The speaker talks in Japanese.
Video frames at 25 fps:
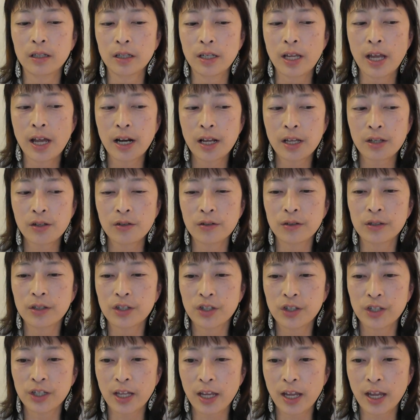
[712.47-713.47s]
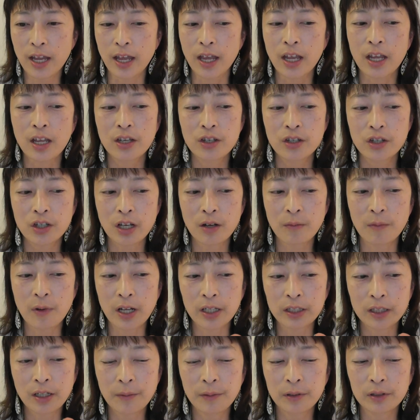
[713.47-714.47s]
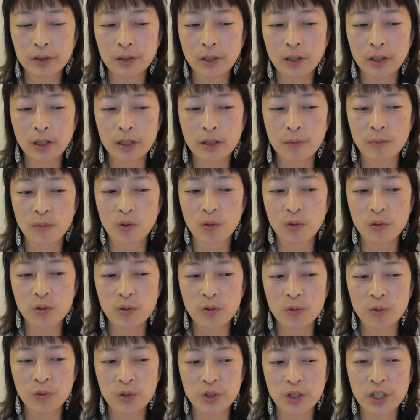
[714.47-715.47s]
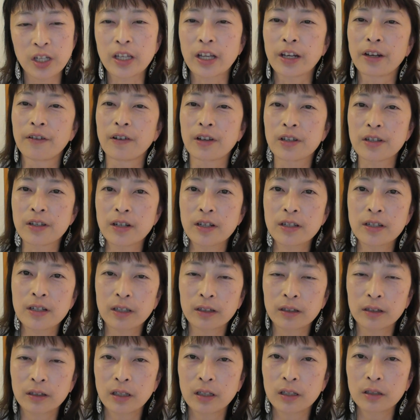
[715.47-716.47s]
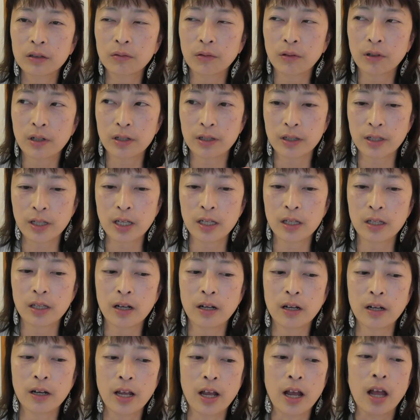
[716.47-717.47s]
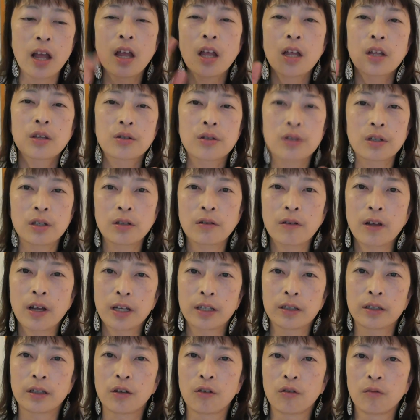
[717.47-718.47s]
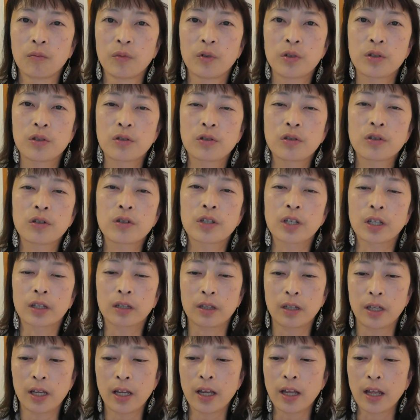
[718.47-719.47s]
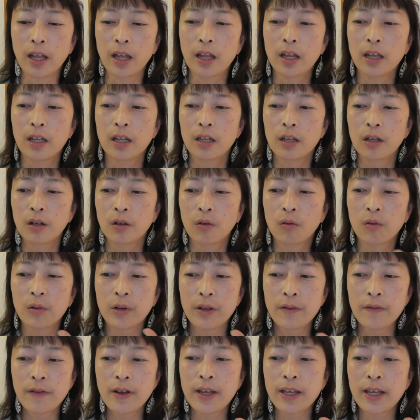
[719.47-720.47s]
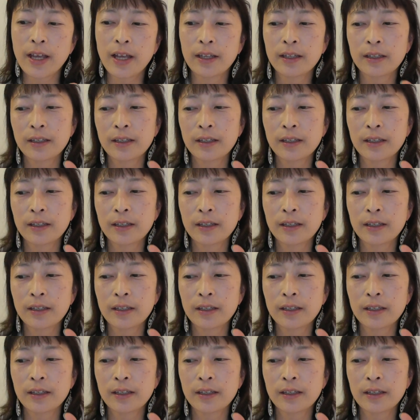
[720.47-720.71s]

やらずにしてしかも頭の中で妄想してたり忘れちゃったりとかしていながら次のアイデアを思いついちゃってこれはや